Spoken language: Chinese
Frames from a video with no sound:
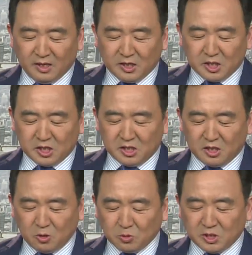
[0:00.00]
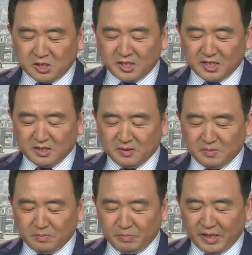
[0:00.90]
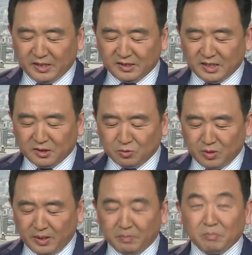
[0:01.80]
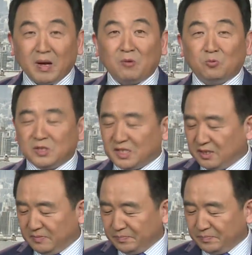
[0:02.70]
事后知情被定罪判无期，